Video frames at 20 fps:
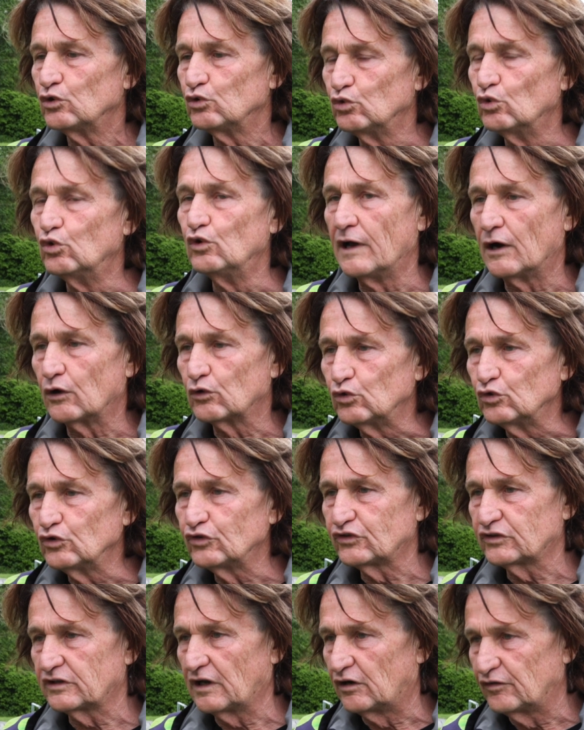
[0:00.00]
Juli,
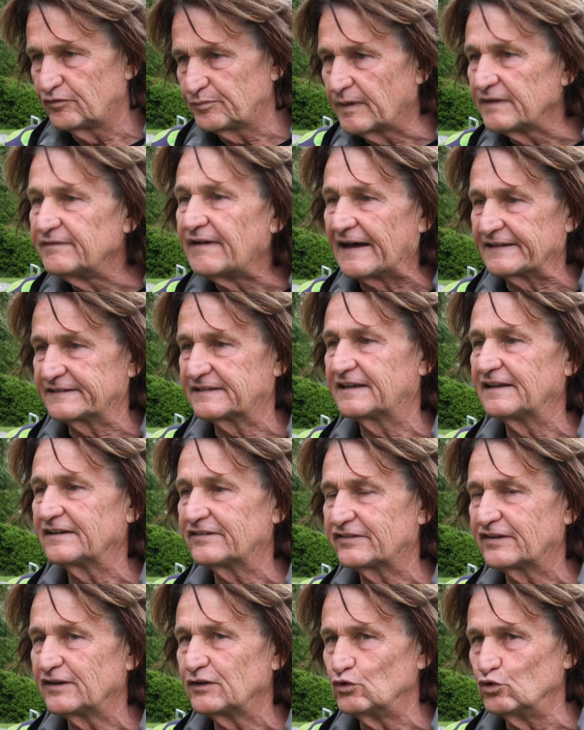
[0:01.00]
August, auf
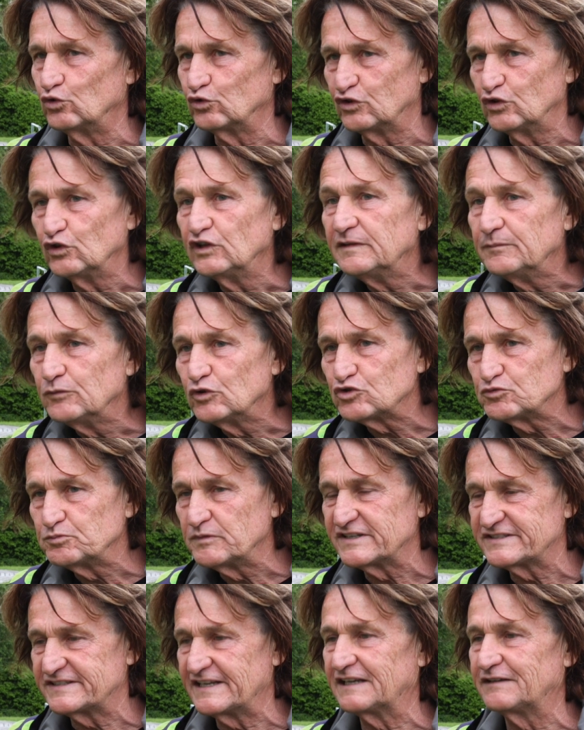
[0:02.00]
Privatgäste und die müssen
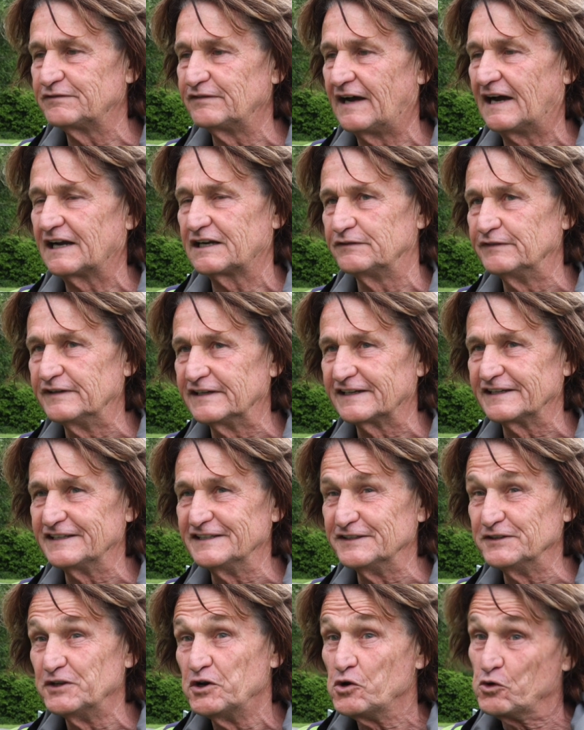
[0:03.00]
wir erst
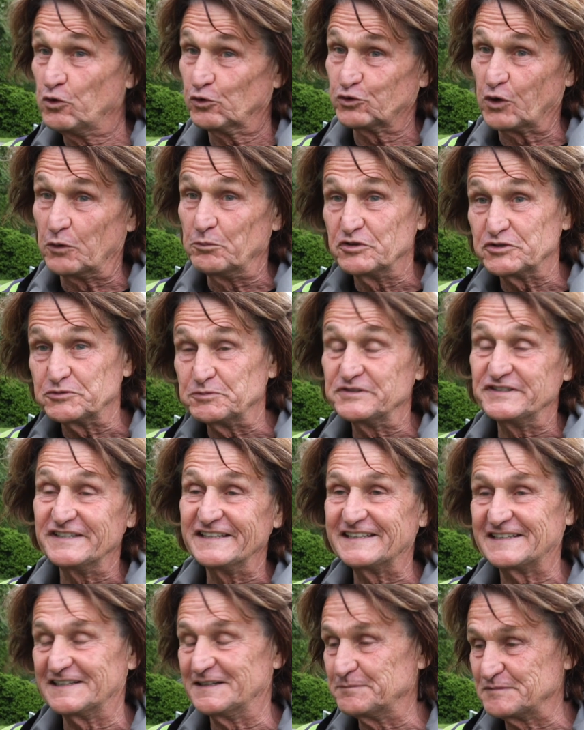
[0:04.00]
akquirieren und da müssen wir
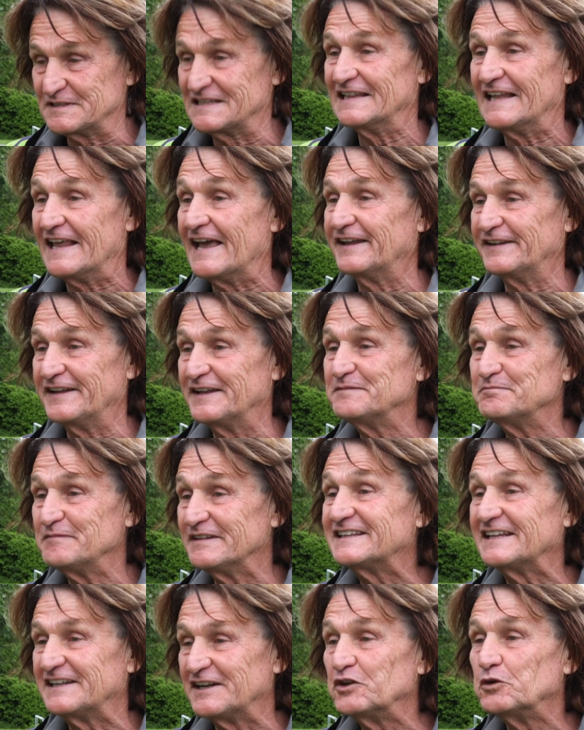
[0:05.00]
sicher ein bisschen lernen,
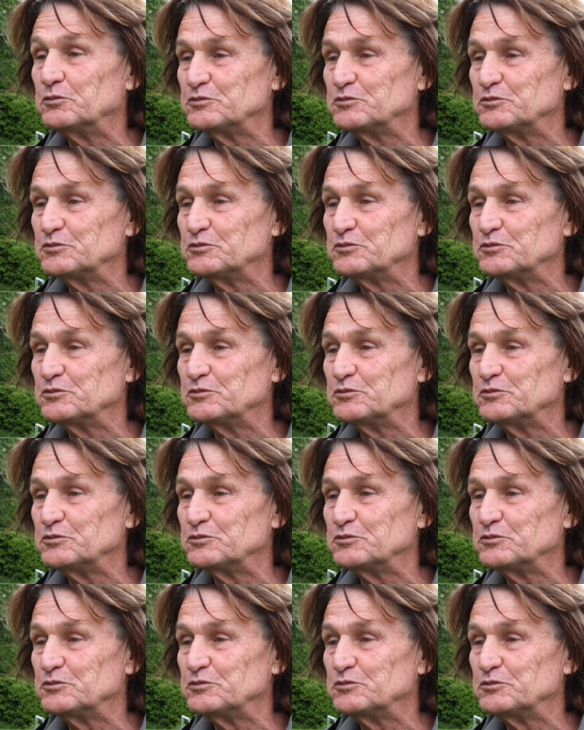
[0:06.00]
mit denen